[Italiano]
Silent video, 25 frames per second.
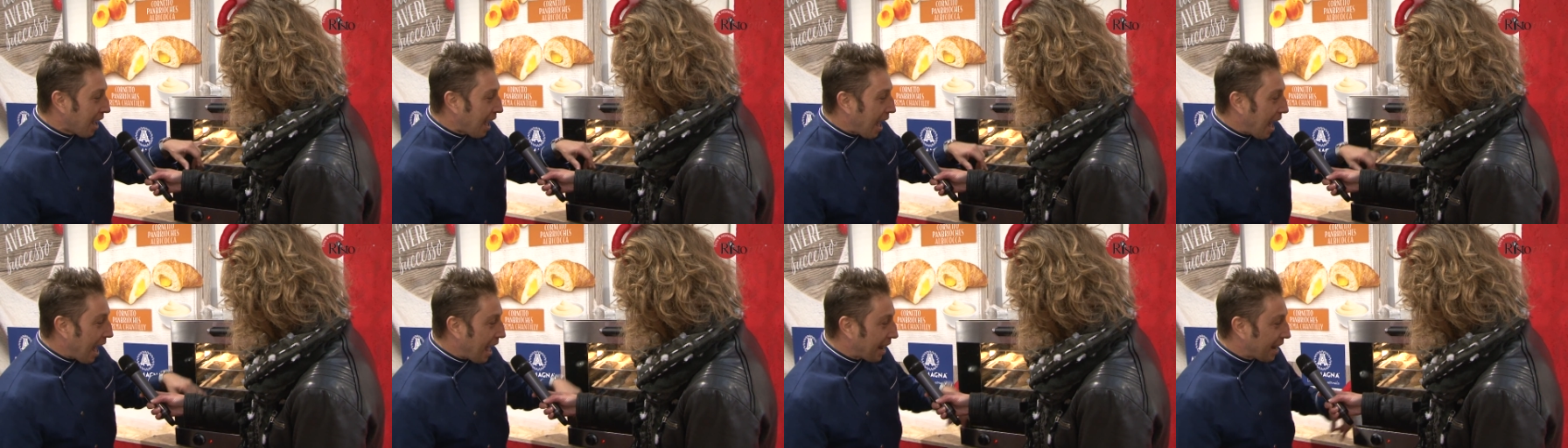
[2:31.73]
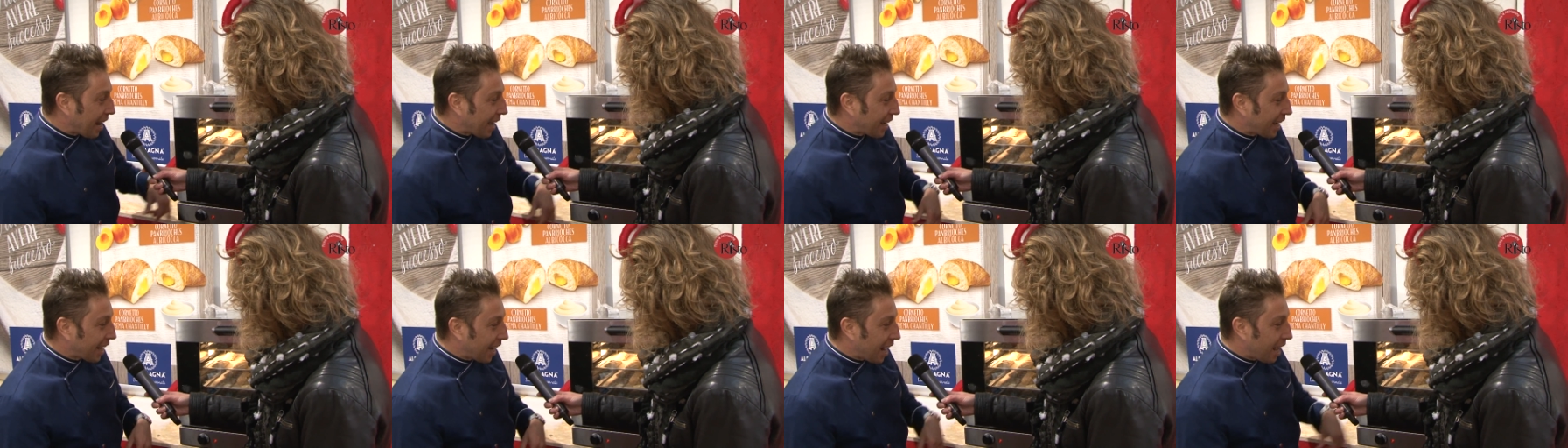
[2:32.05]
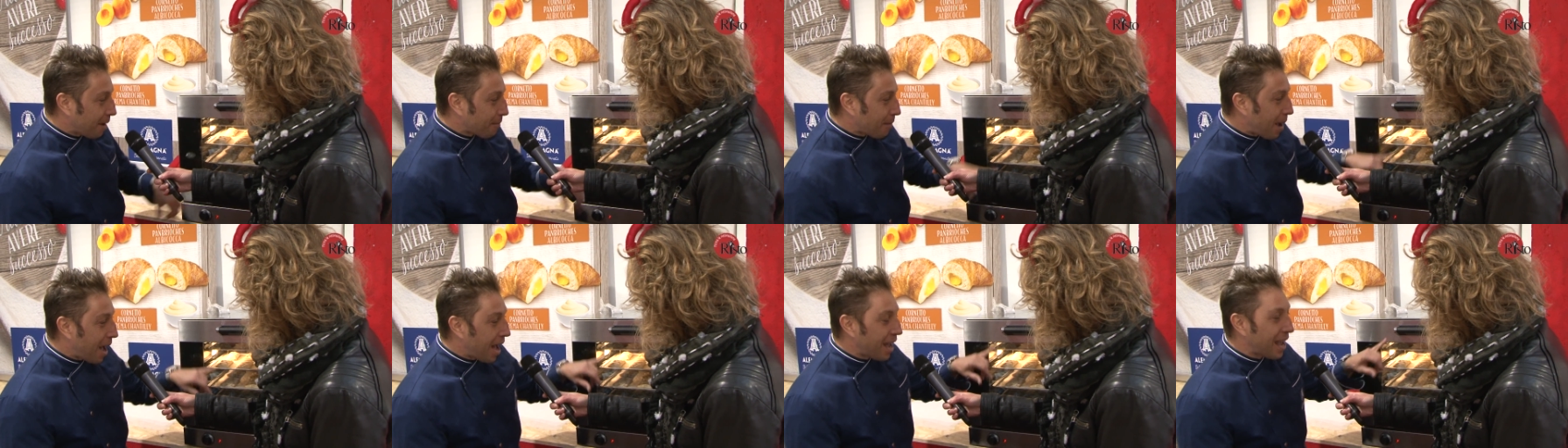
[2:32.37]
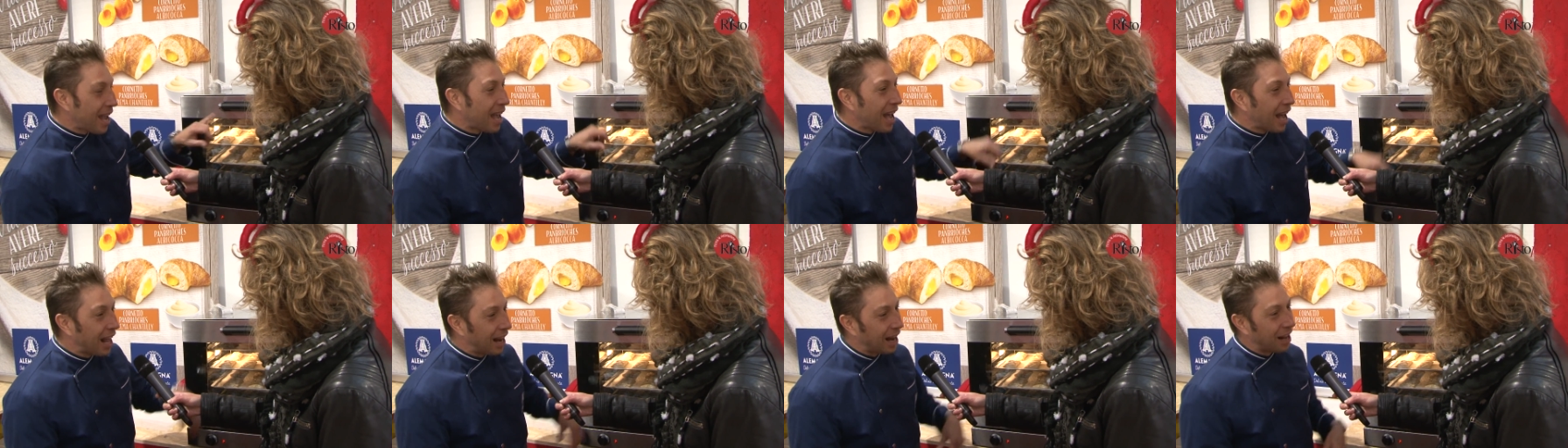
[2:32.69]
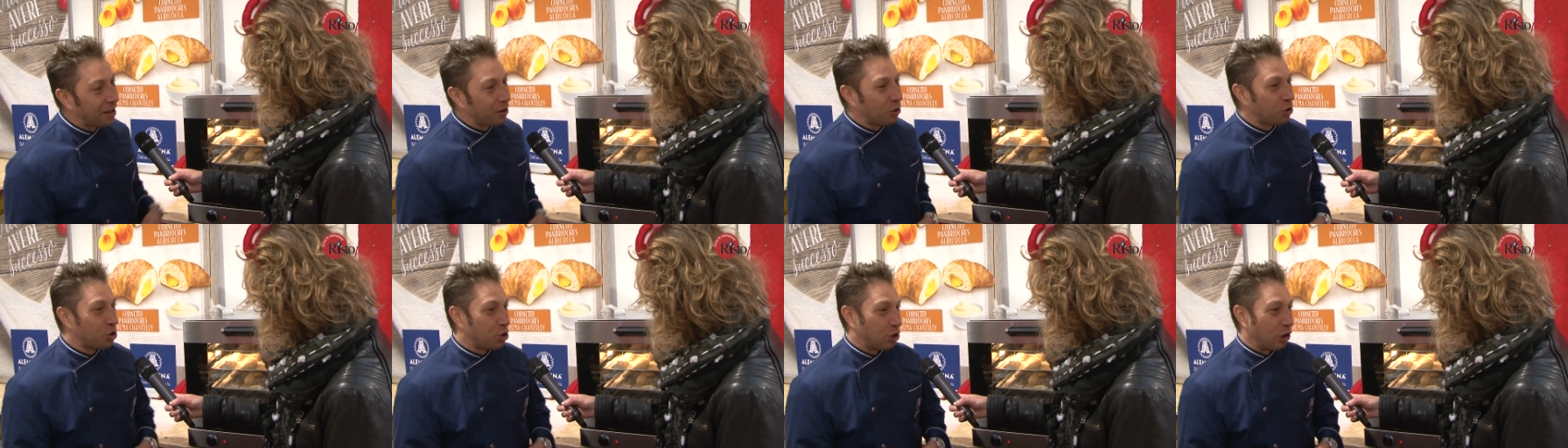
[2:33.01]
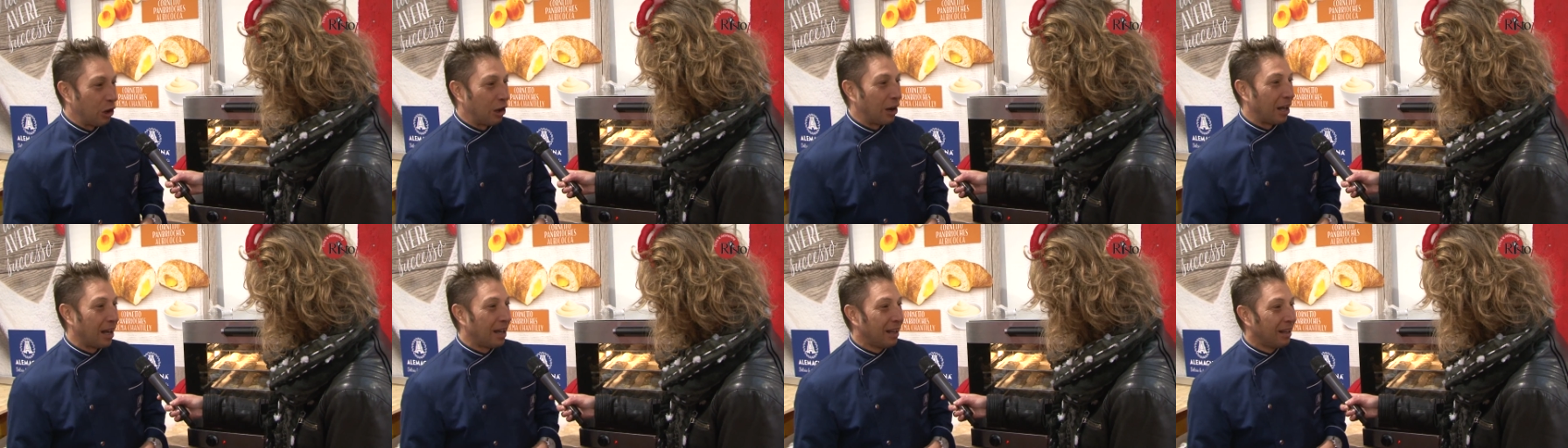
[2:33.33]
alla crema e alla
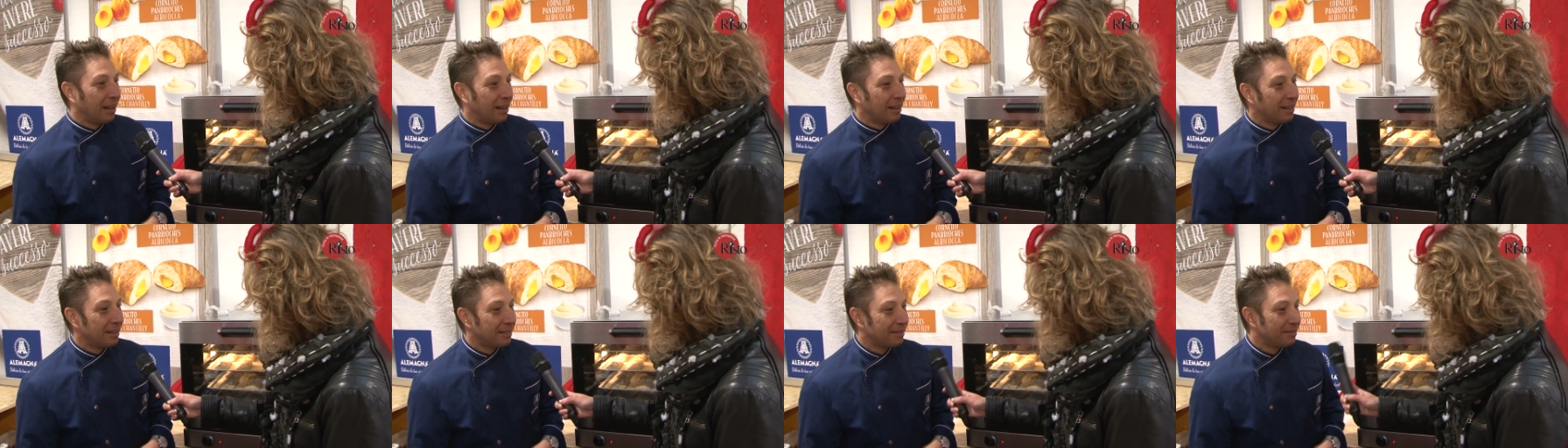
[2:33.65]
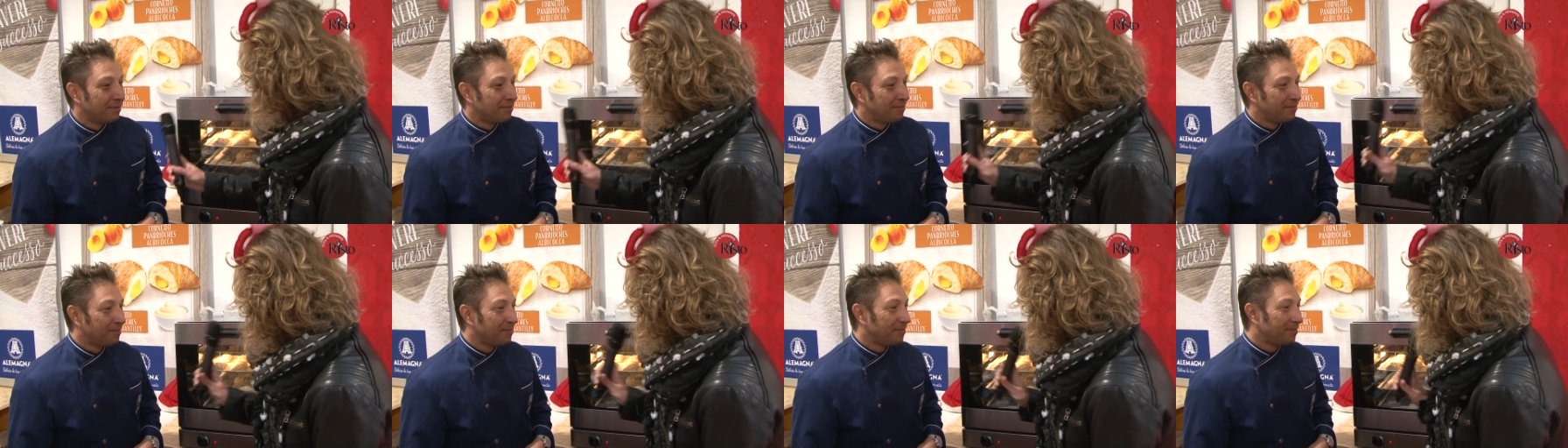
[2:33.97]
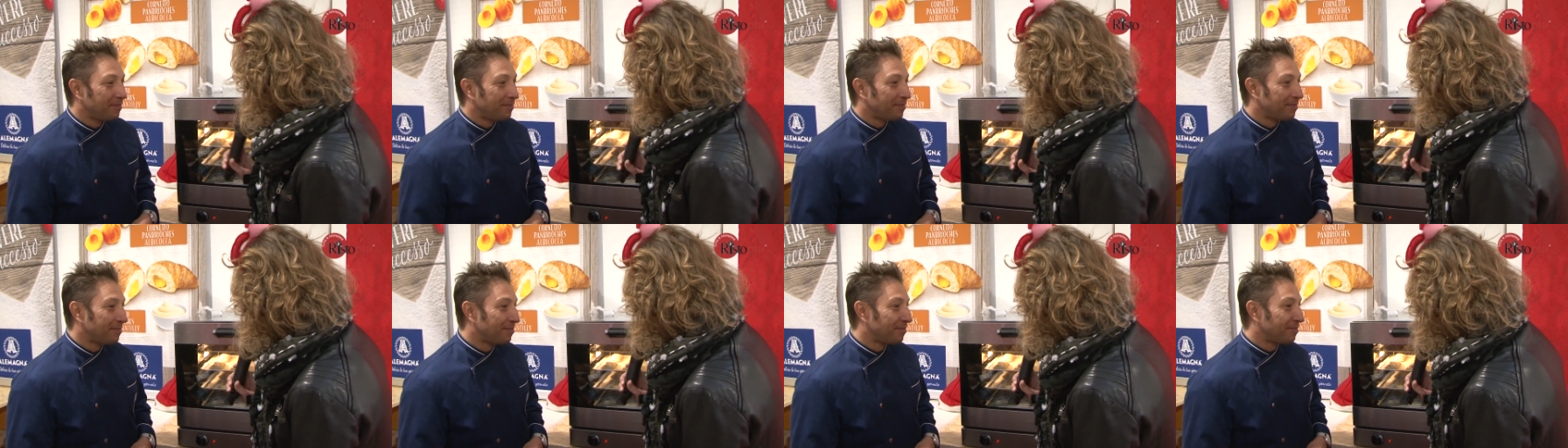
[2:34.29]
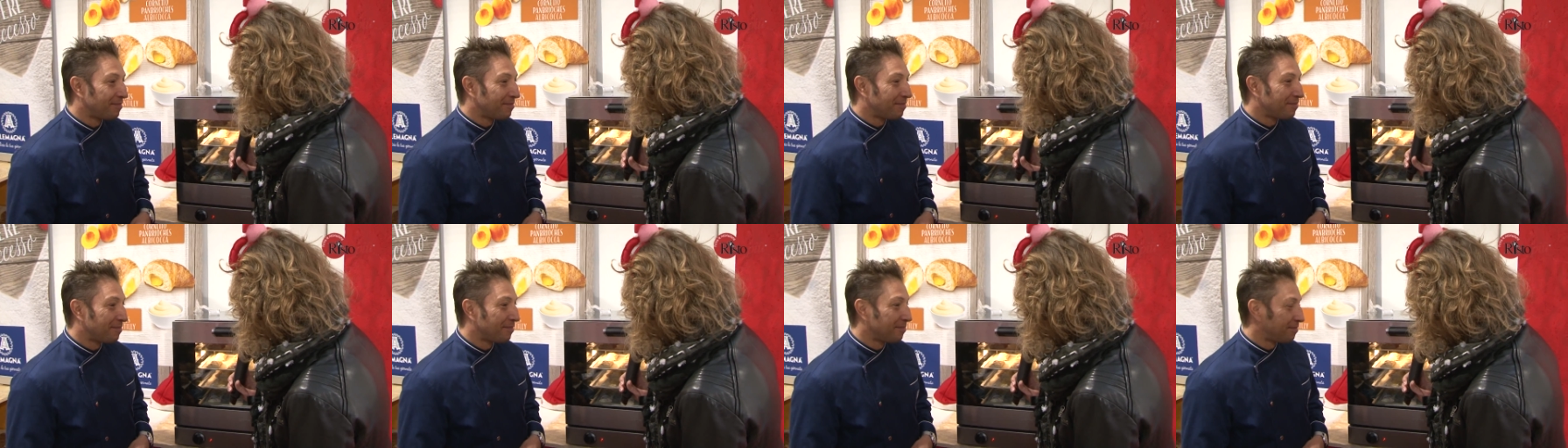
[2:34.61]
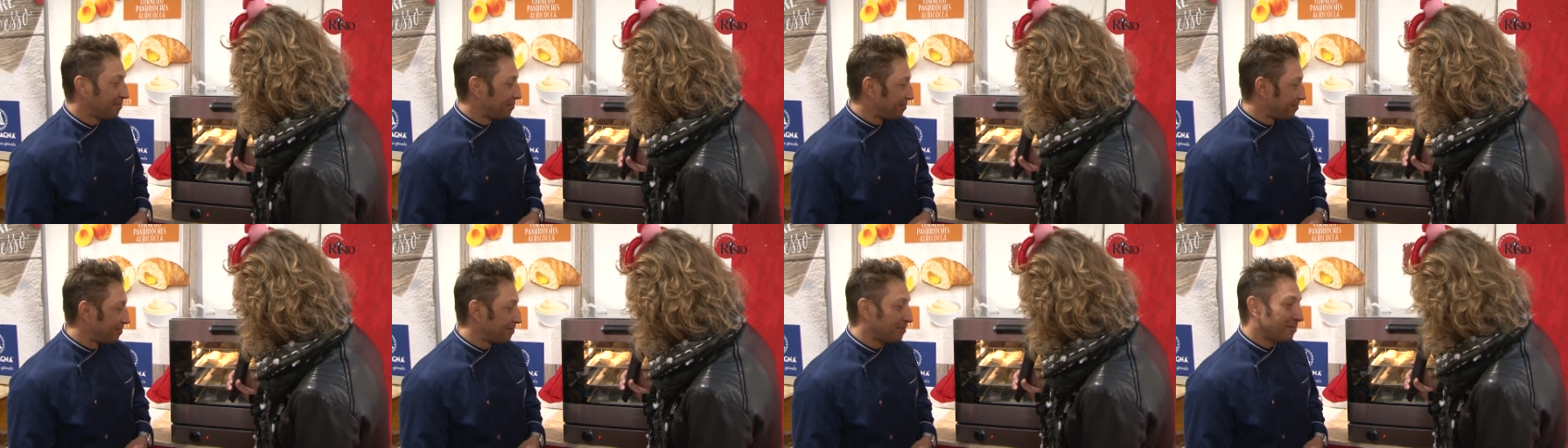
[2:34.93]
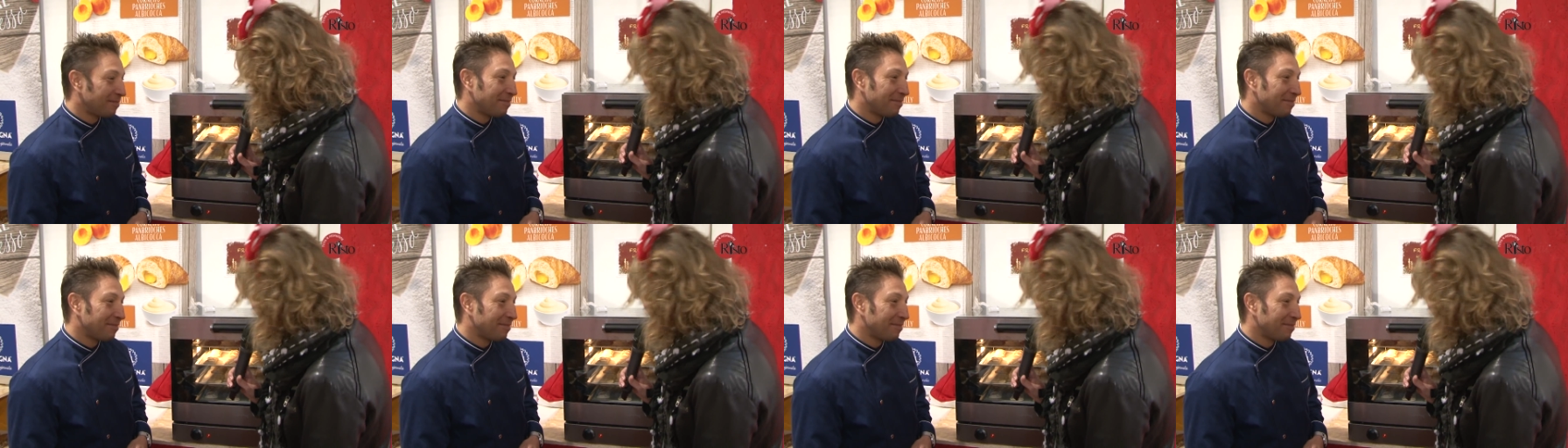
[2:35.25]
nocciola. Mm,